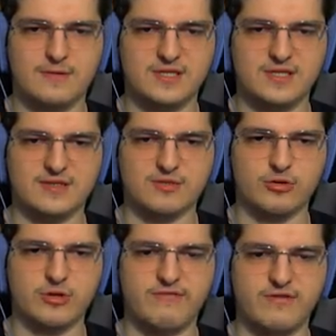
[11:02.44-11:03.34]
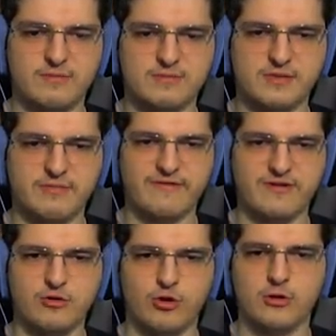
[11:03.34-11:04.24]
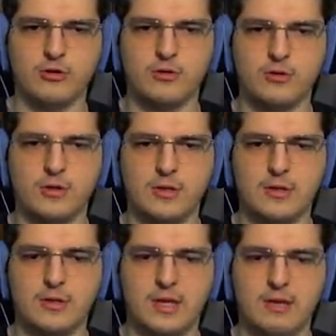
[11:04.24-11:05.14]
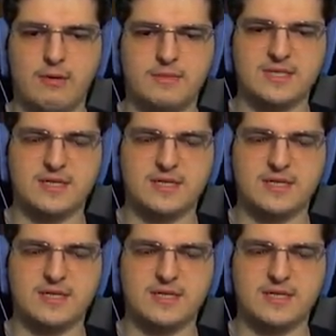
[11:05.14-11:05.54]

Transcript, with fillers: yırtık dondan fırlamış gibi fırlıyor. Hemen bir tane